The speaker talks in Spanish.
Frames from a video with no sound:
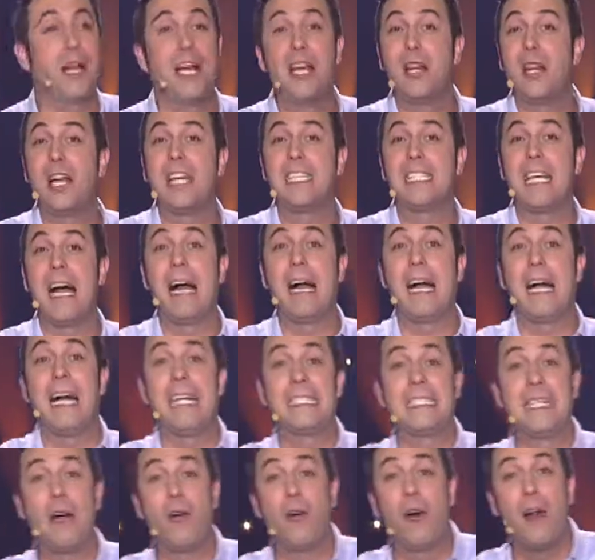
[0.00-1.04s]
porque dice que se ha
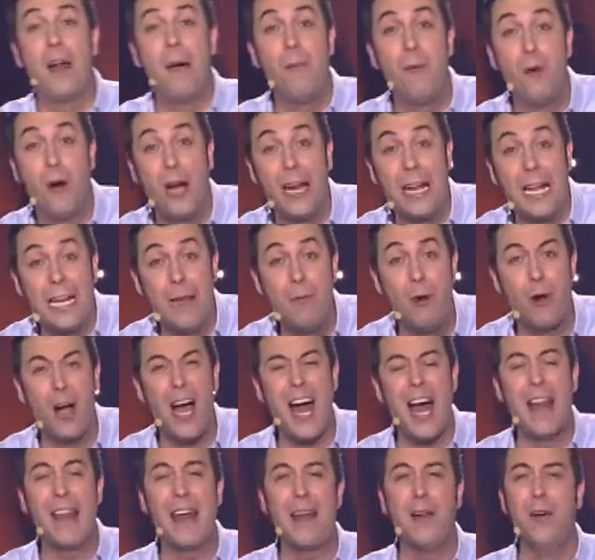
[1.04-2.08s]
casado con la mujer
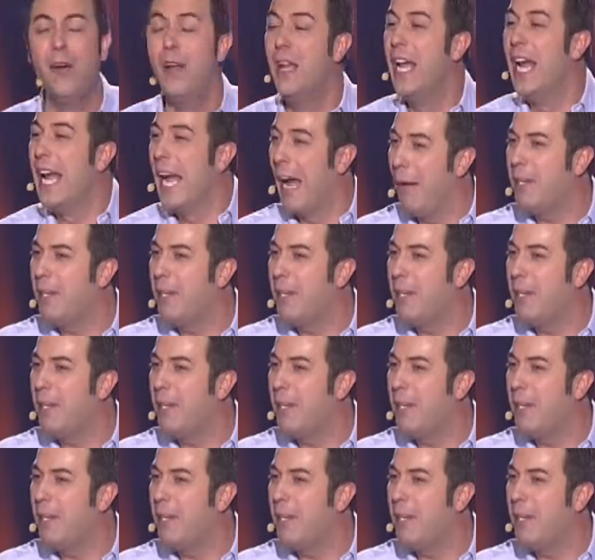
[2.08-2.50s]
equivocada, ¿no?